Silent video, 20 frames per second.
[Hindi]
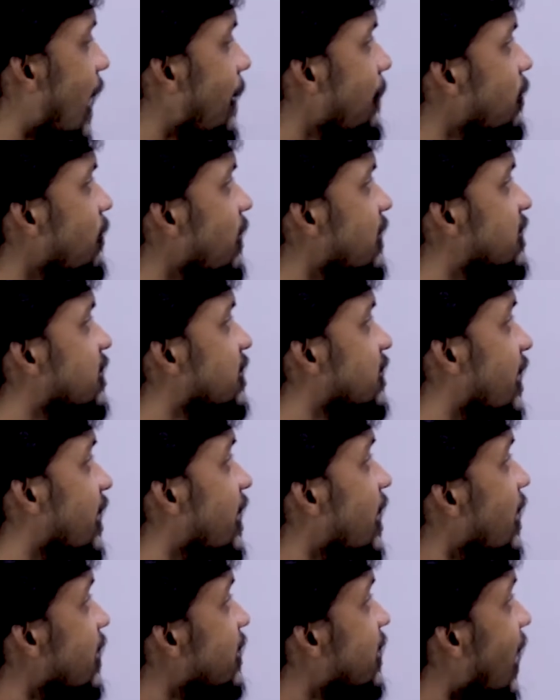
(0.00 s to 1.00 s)
भी वही चीज है
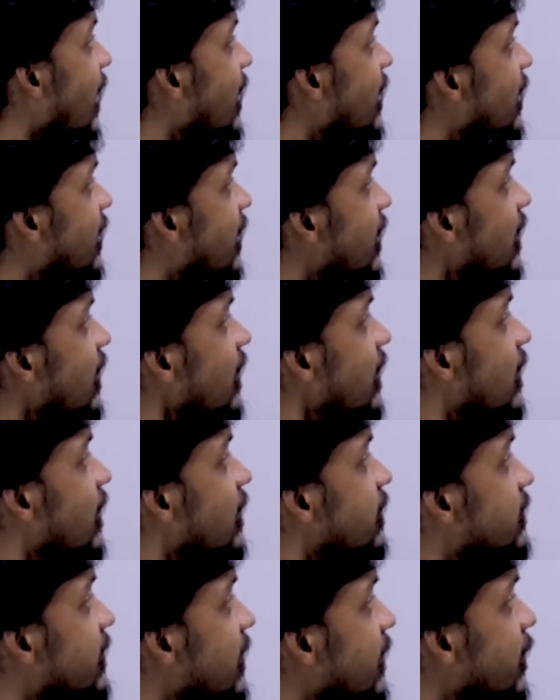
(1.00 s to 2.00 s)
यानी कि
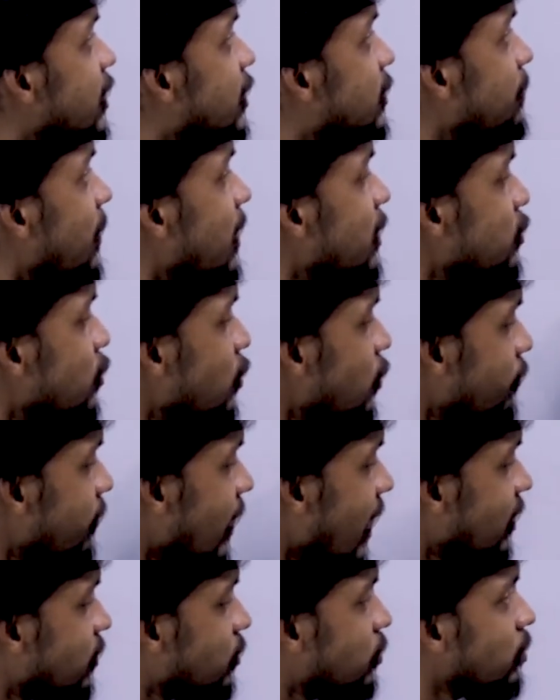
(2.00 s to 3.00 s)
इसमें जो
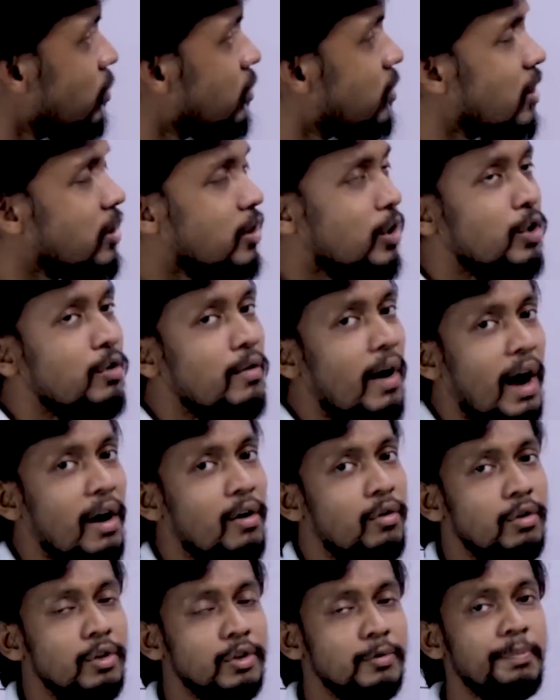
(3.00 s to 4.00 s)
वैद्युत ध्रुव
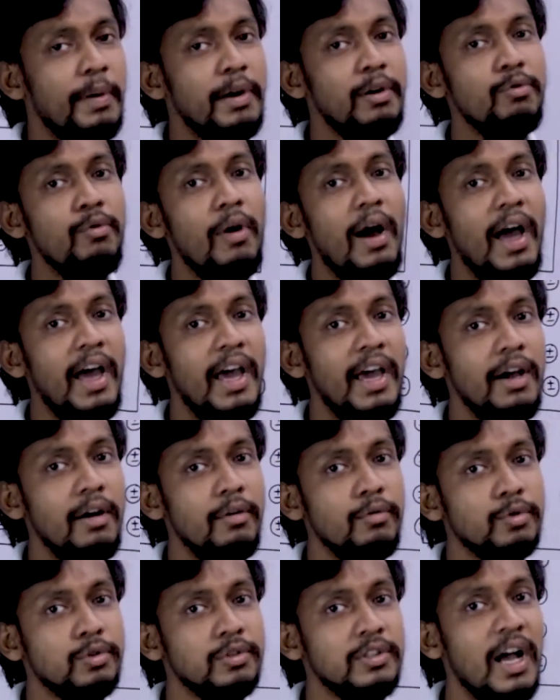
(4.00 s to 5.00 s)
आगुण उत्पन्न हुआ है
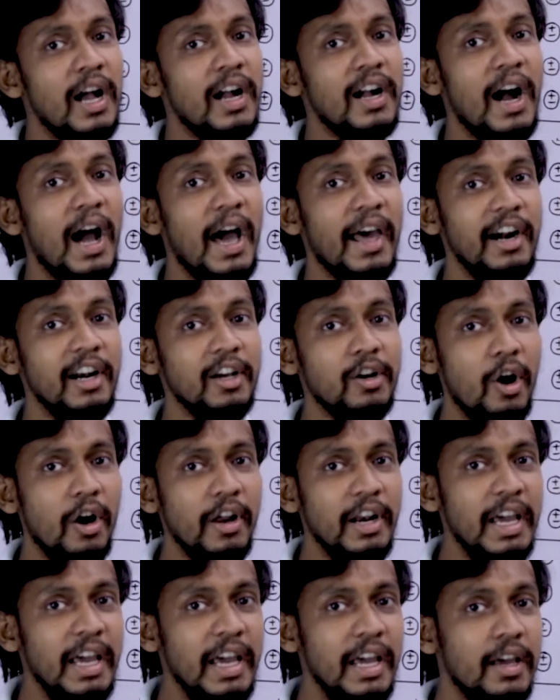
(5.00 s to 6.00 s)
उसका कारण कौन
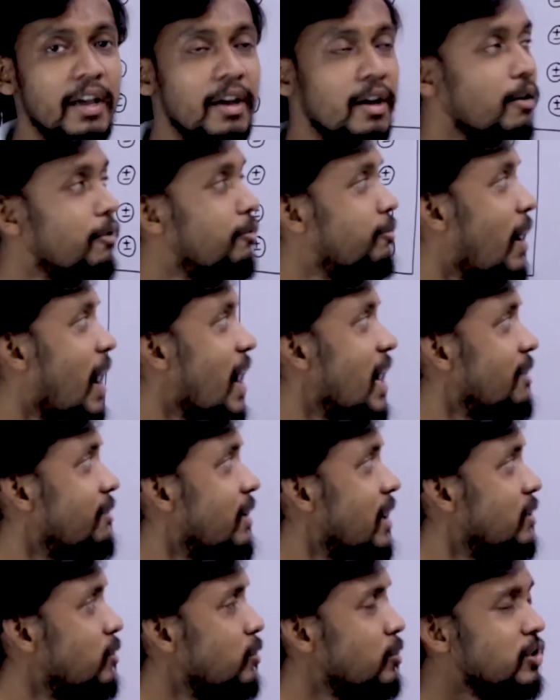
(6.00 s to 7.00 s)
है वाह
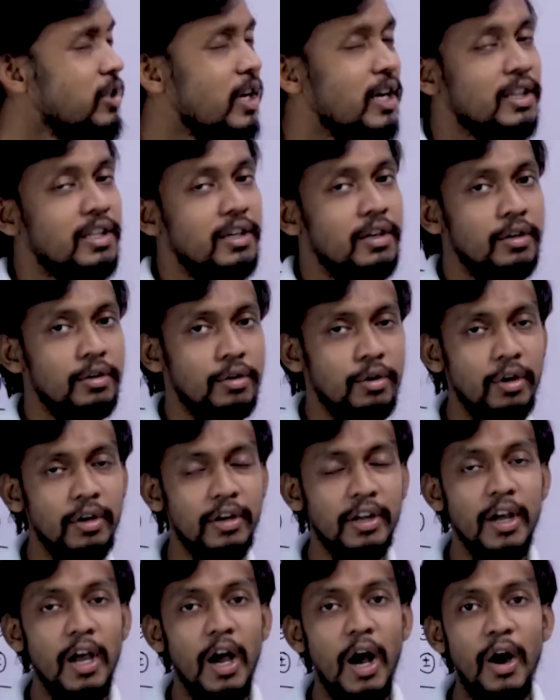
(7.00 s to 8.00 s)
वैद्युत क्षेत्र गुड
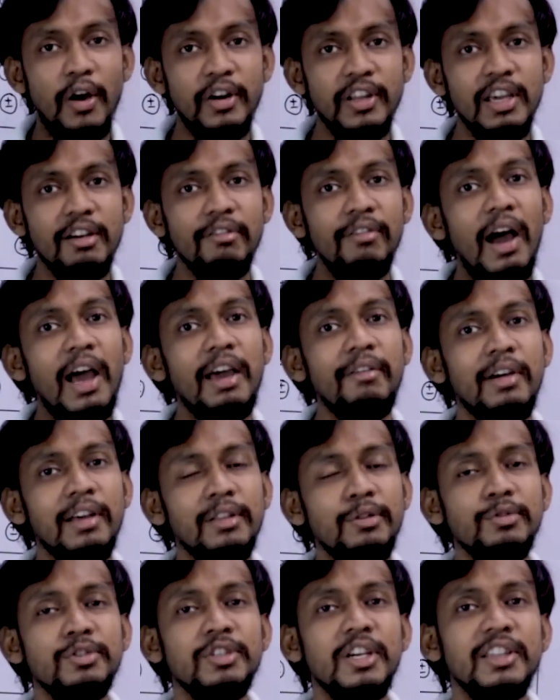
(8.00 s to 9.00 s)
और ये वाह
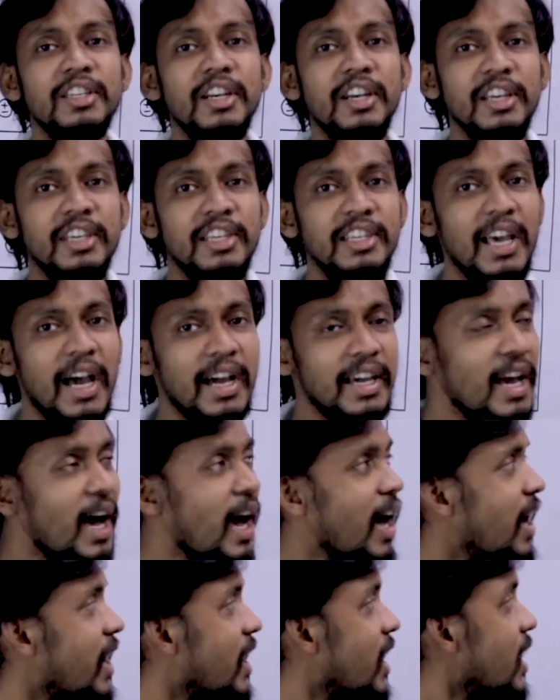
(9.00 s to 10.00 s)
वैद्युत क्षेत्र ने किया क्या
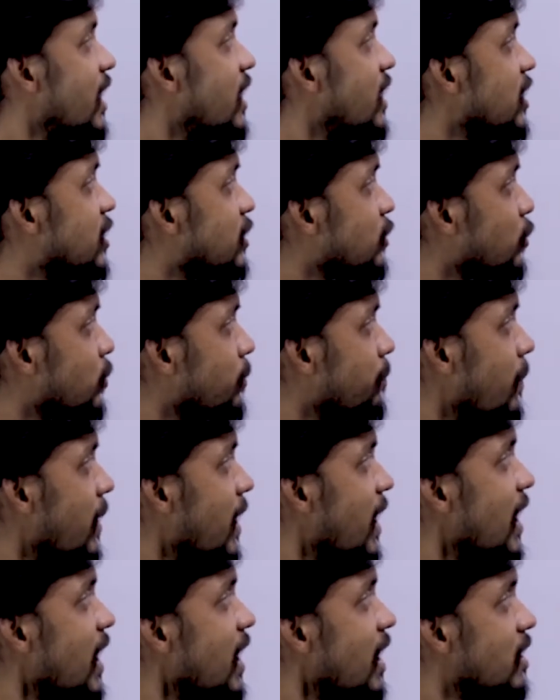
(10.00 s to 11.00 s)
है
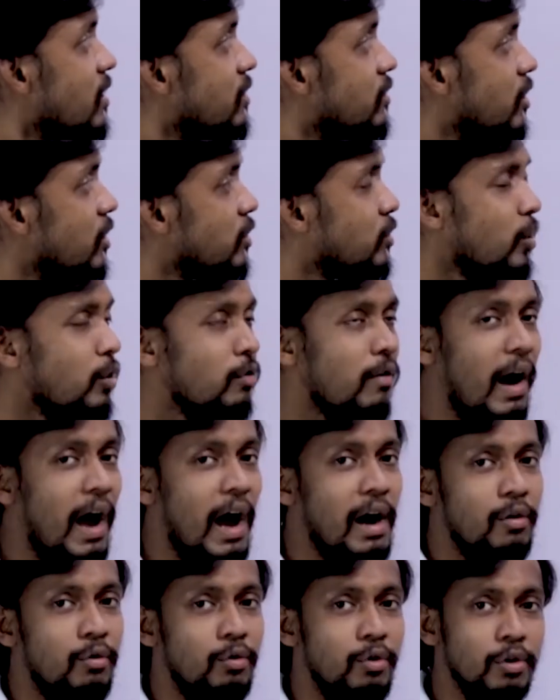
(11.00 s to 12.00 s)
इसमें ध्रुव
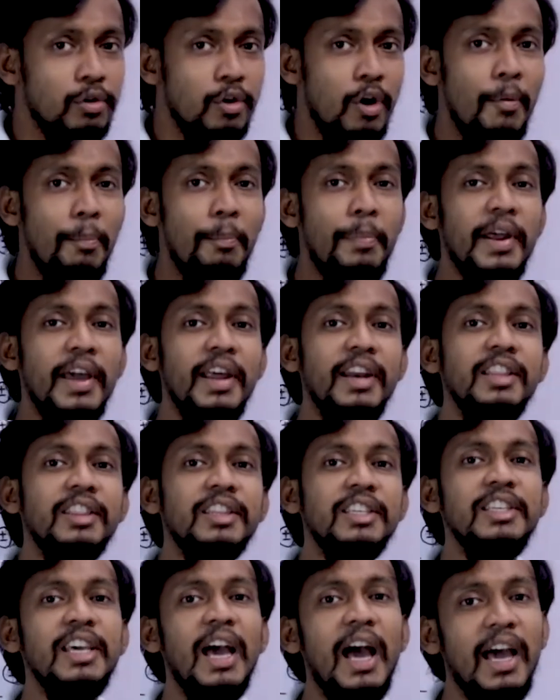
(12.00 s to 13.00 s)
आगुण को प्रेरित
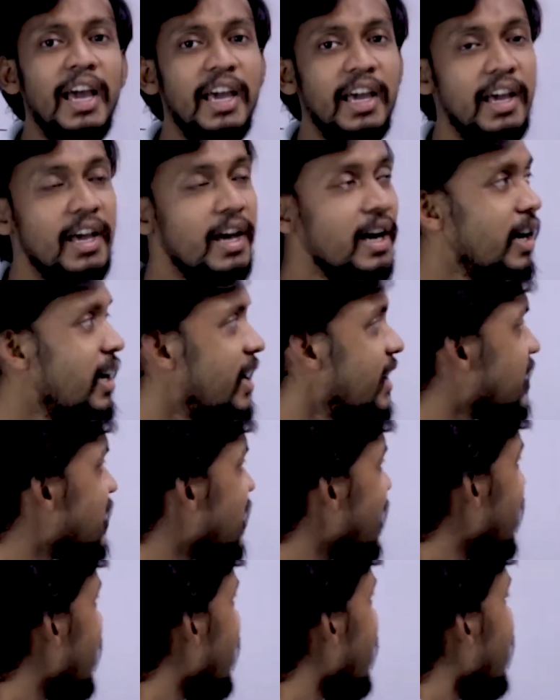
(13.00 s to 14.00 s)
किया है
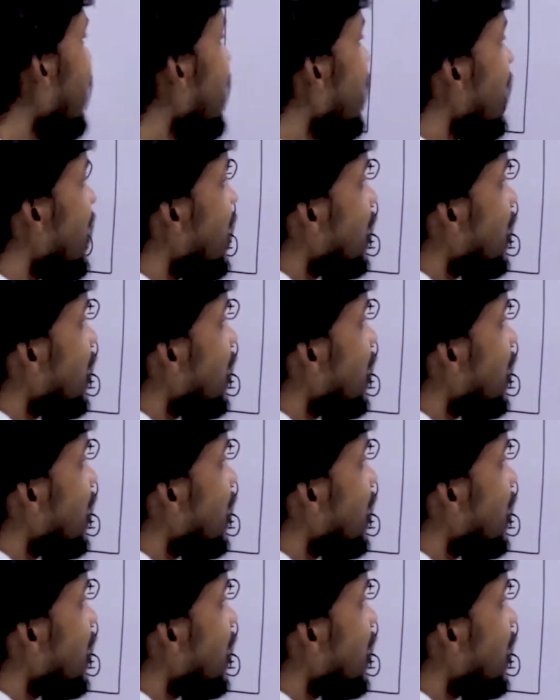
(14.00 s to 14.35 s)
इसलिए इस